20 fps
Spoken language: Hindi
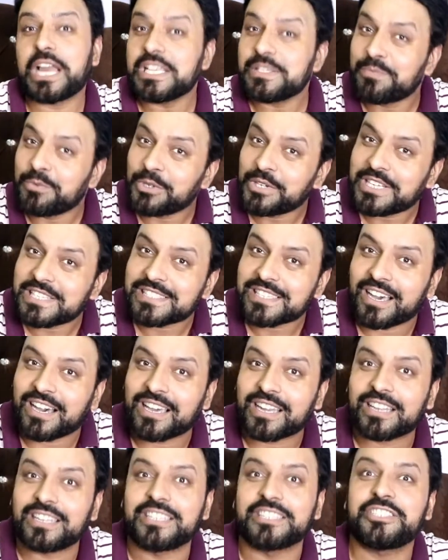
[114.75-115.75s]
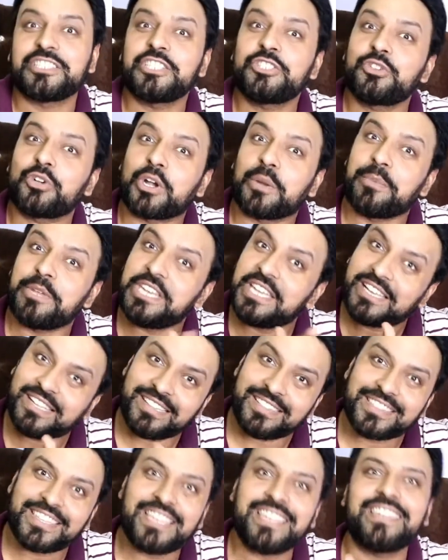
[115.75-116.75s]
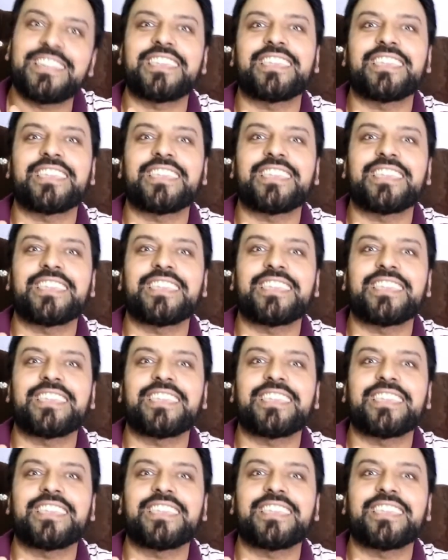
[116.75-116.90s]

प्राइस बोर्ड का सहारा लेती है जो कभी निकलते ही